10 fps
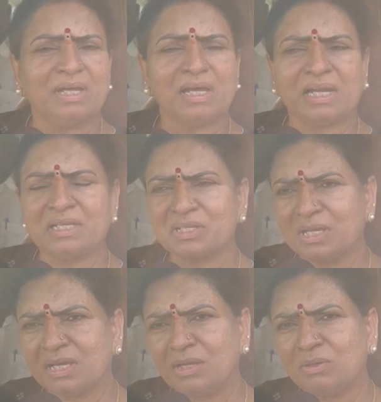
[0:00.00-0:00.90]

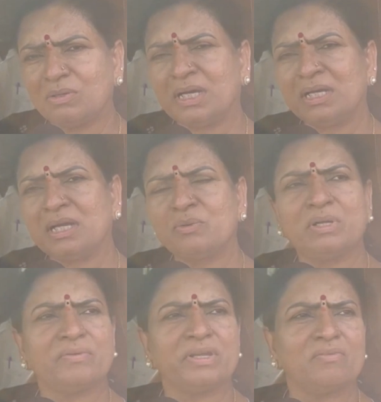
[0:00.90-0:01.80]
రాజకీయాల్లో
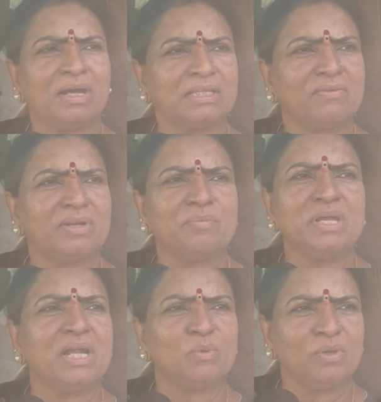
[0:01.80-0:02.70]
ఆనాడున్నటువంటి వాతావరణం
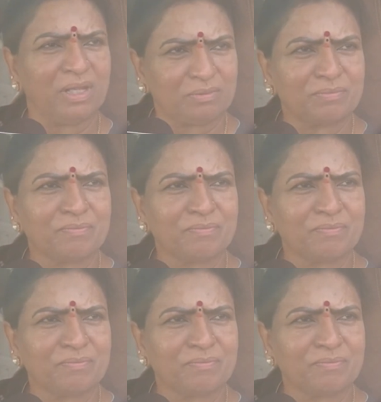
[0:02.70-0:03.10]
ఈనాడు లేదు